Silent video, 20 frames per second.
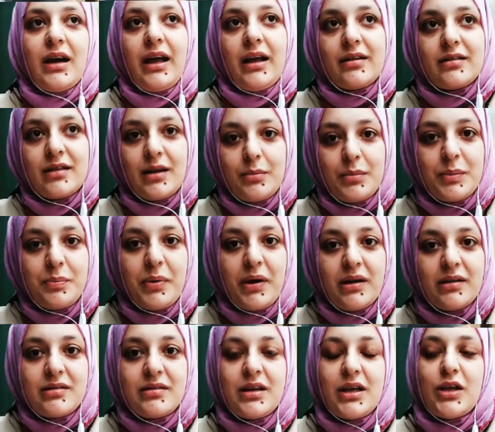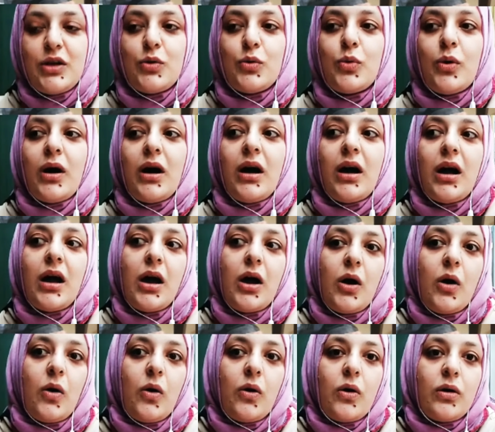का एग्जाम भी पास नहीं हुआ
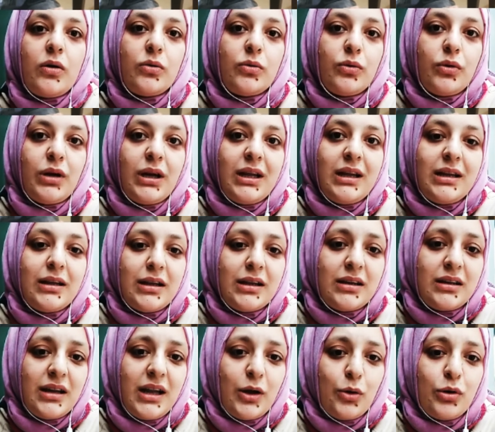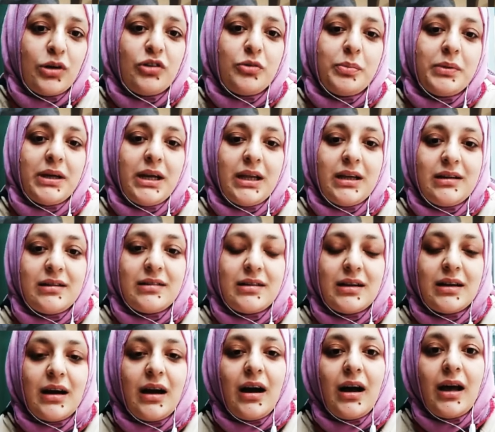और उन्होंने लैंग्वेज भी नहीं
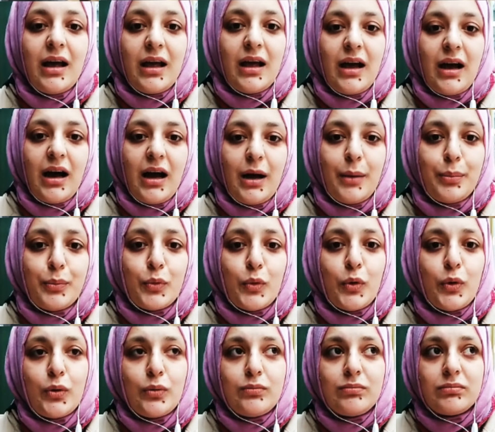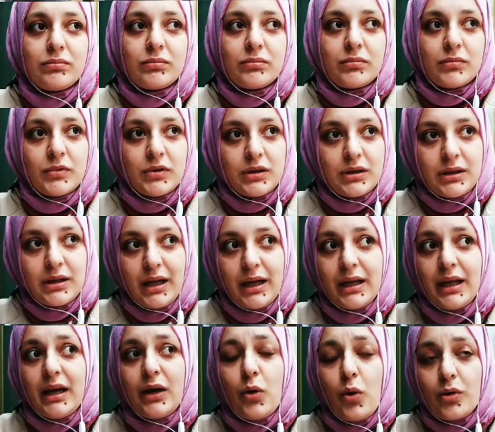सीखा आपको
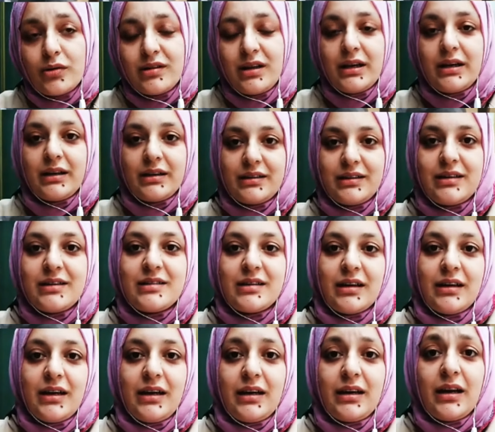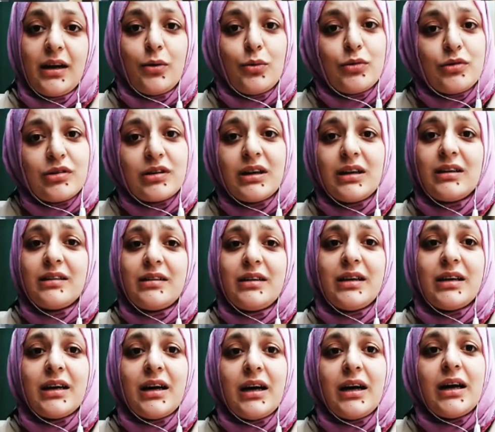अगर कौन से कंट्री जाना है ना उस कंट्री
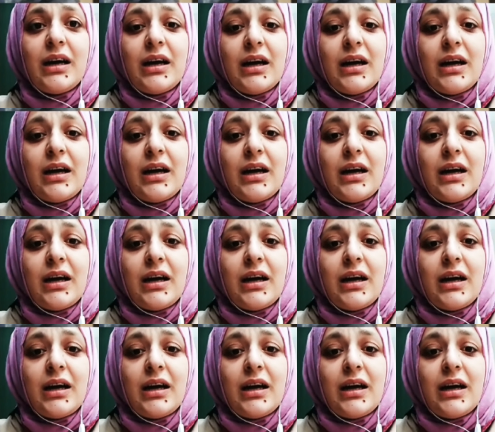का